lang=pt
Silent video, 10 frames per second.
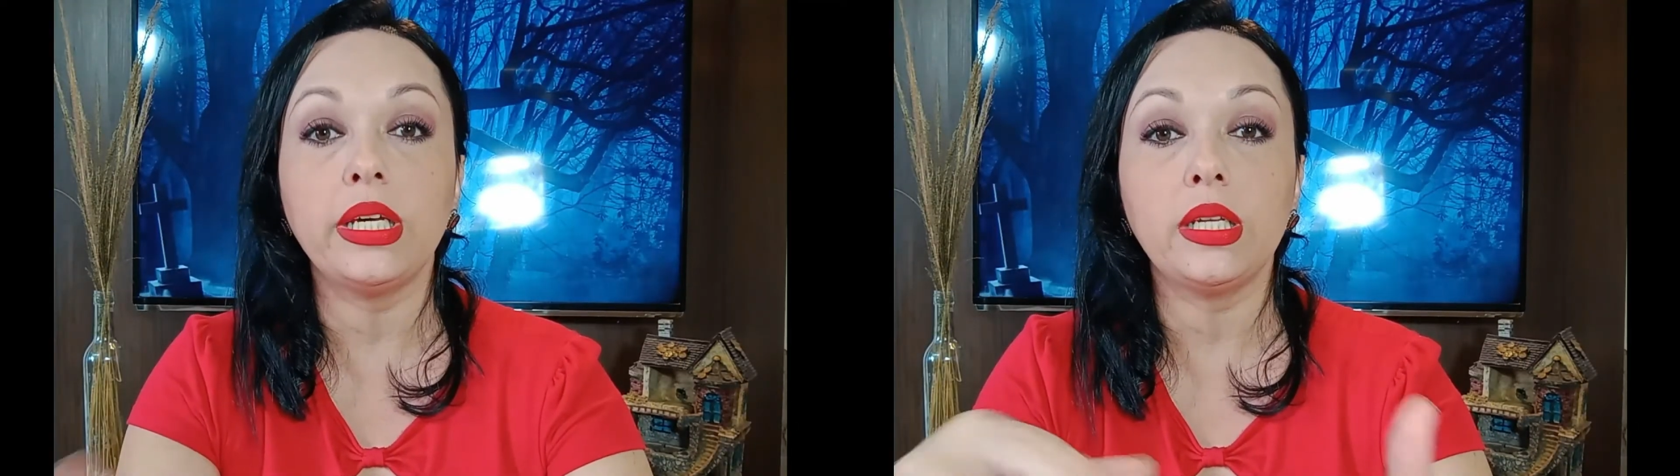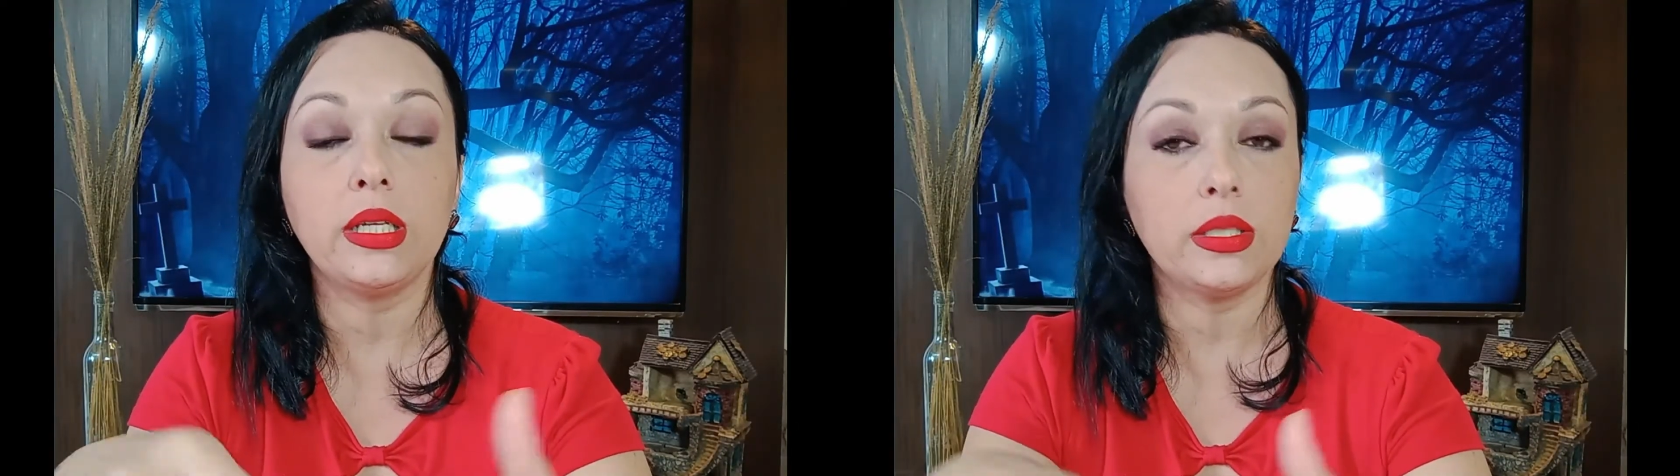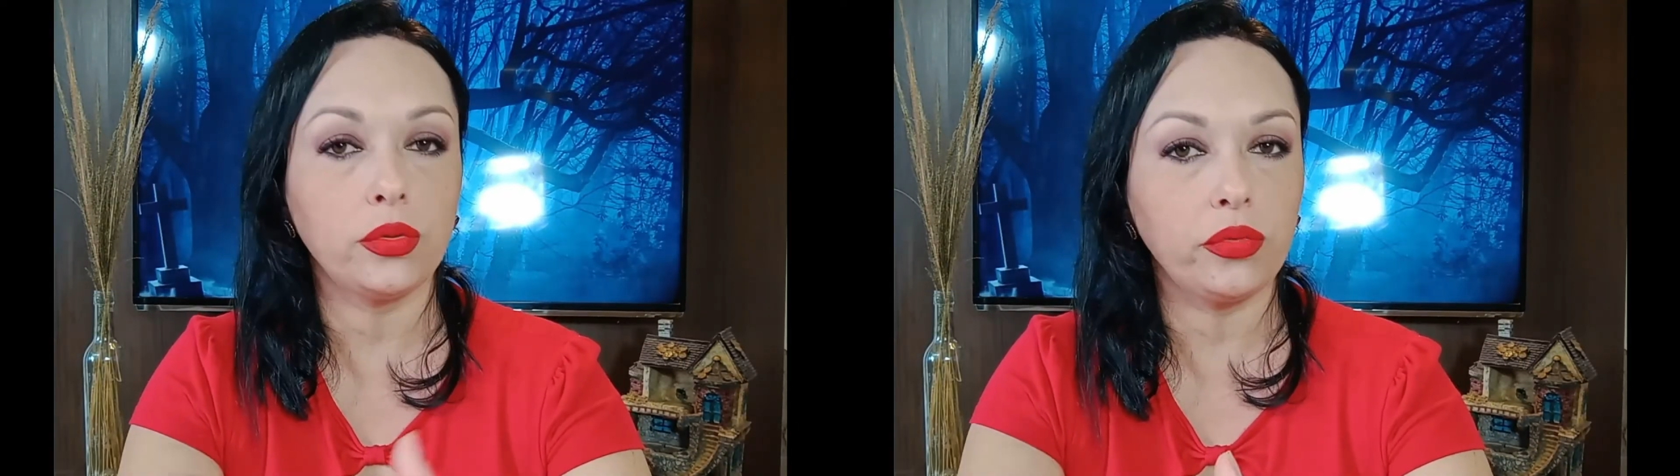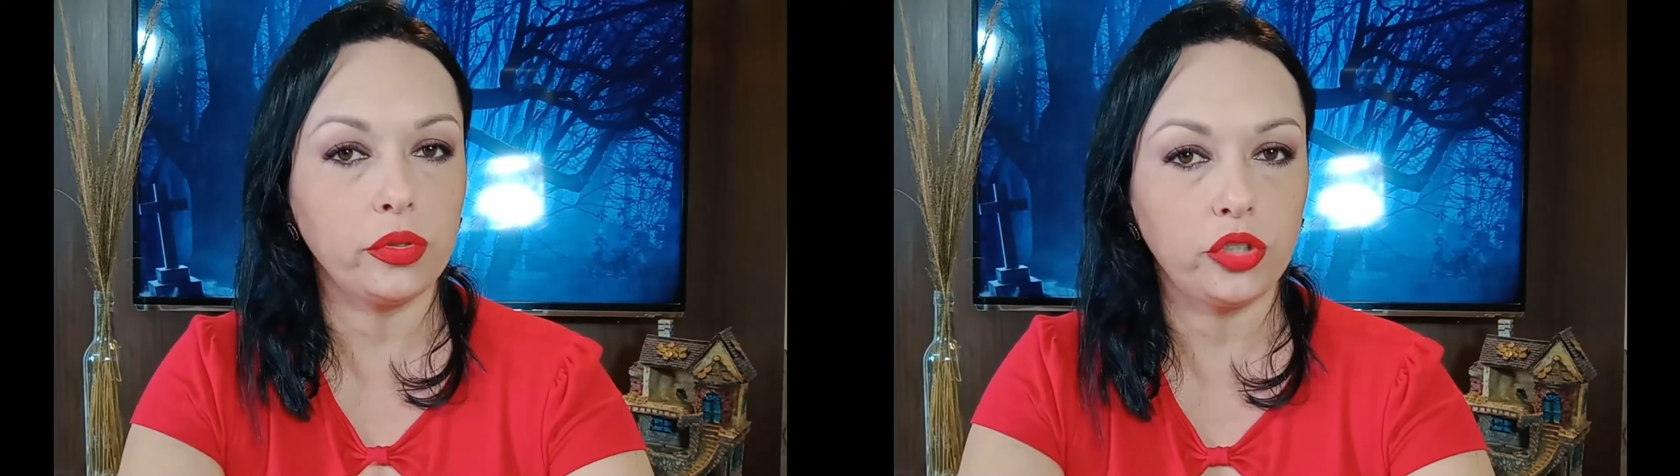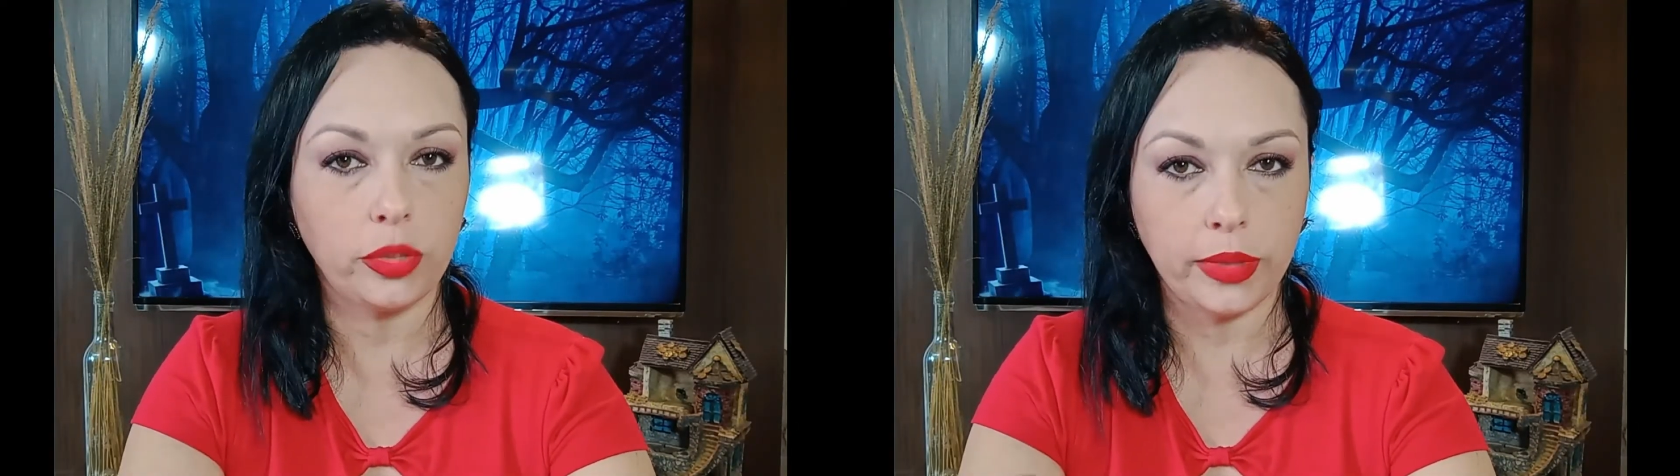e ele
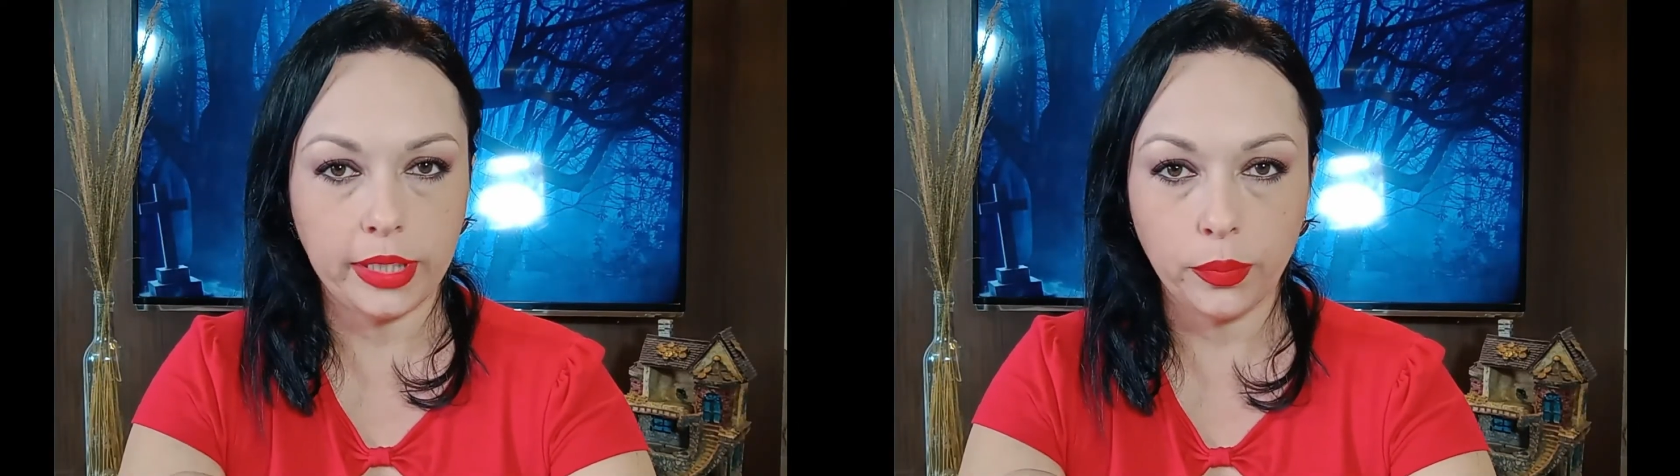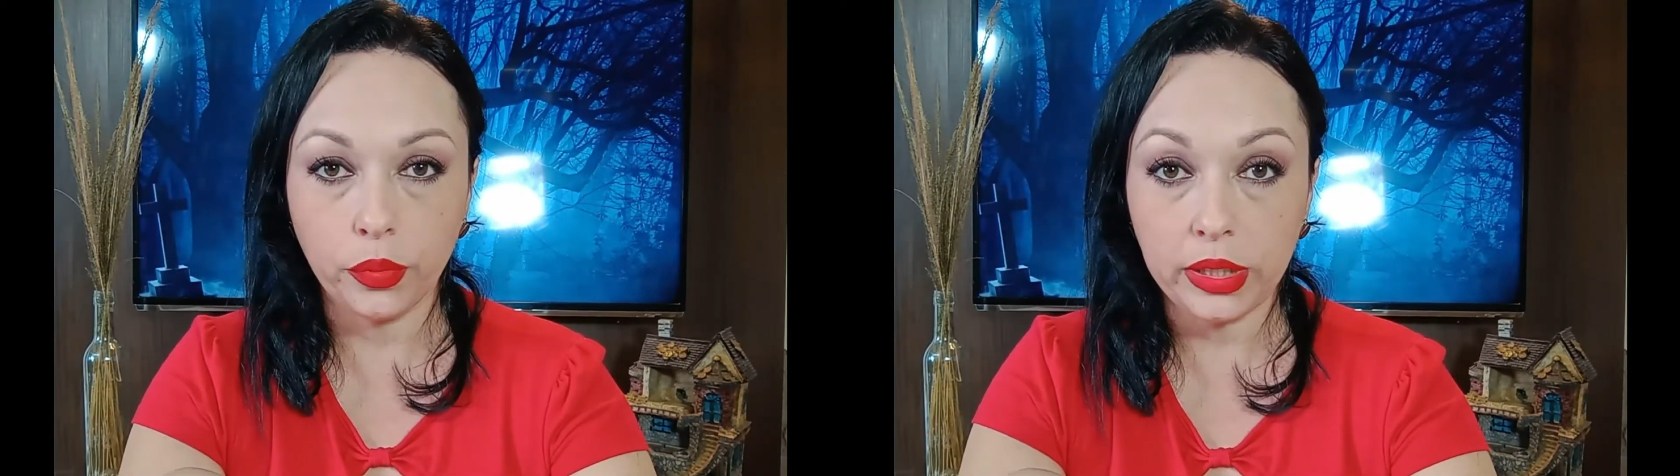resolveu chamar a